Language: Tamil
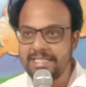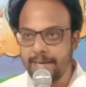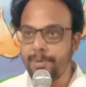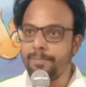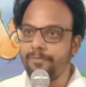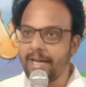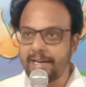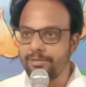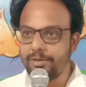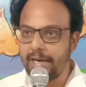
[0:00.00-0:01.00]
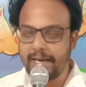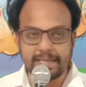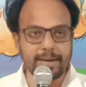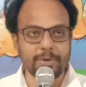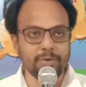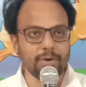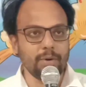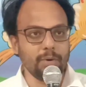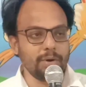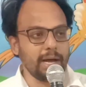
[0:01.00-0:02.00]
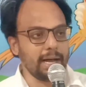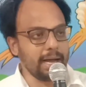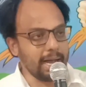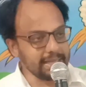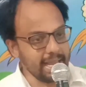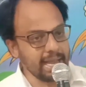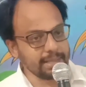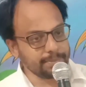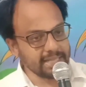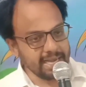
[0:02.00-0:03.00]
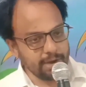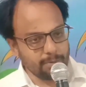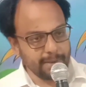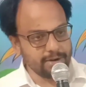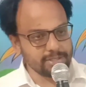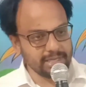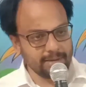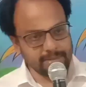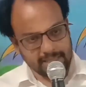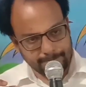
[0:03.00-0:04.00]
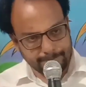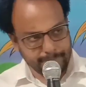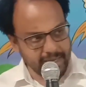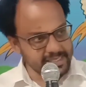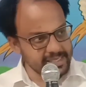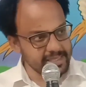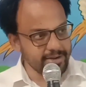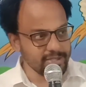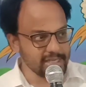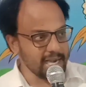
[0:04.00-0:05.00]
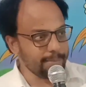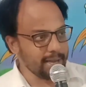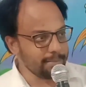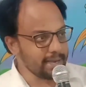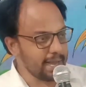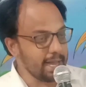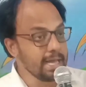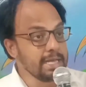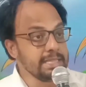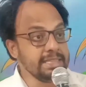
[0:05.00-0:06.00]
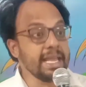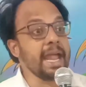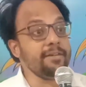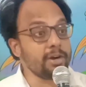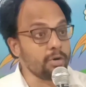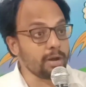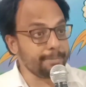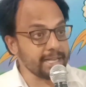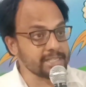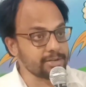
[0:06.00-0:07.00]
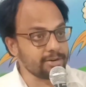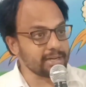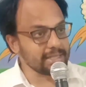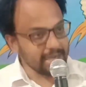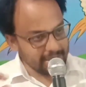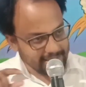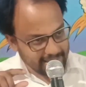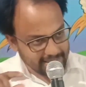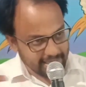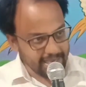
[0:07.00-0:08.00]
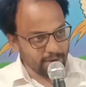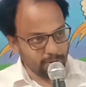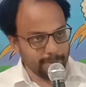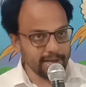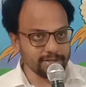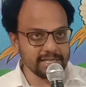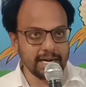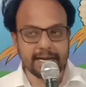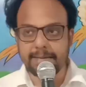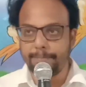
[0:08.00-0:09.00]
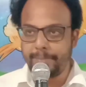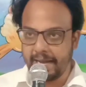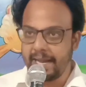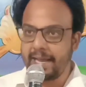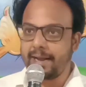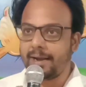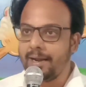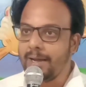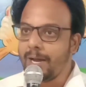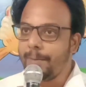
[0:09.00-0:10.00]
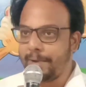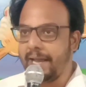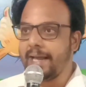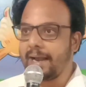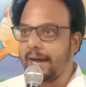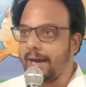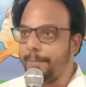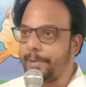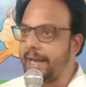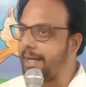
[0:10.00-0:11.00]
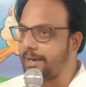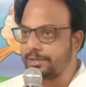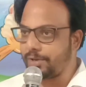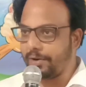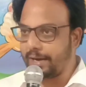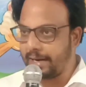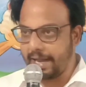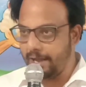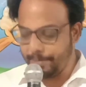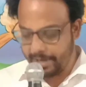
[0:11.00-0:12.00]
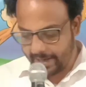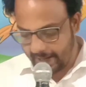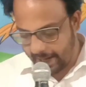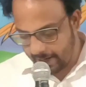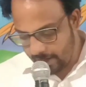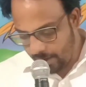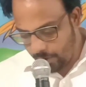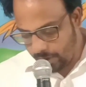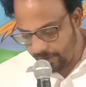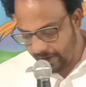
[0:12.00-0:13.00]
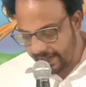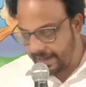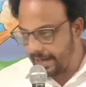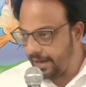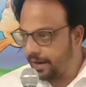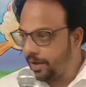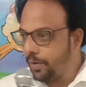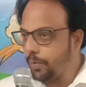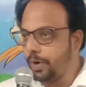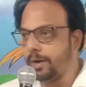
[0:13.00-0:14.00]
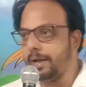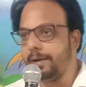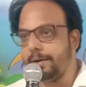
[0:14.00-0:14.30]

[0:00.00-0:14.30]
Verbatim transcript: ஜபம் வேற எதுவும் இல்லை அதை நம்ம ஒரு ஒரு அது ஏன் அது தனியாக ஒரு பேர் வச்சிருக்காங்கன்றத பேசுறதுனே வச்சுக்கலாமே அப்படின்னா தேவனோட பேசுகிறோன்றதுக்காக தான் அது தனியாக ஒரு பேர் வச்சுருக்காங்க ப்ரேயர் ப்ரேயர்னா ப்ரேயர்னு சொல்லுவாங்க கேள்விப்பட்டிருக்கீங்களா ஒரு வக்கீல் ஒரு